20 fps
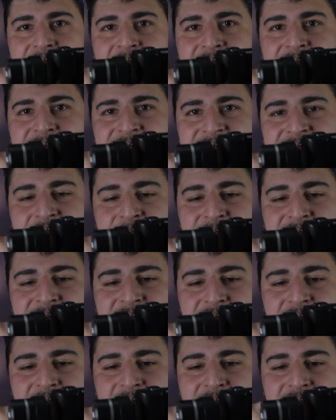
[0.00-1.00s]

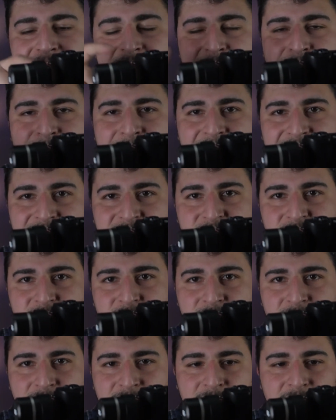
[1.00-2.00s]
all'estremità del
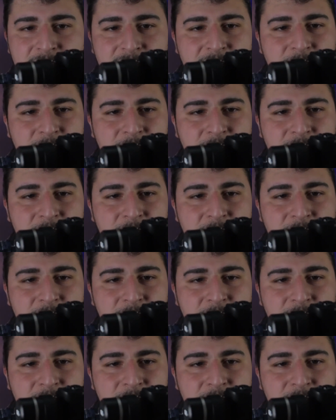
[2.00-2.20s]
basso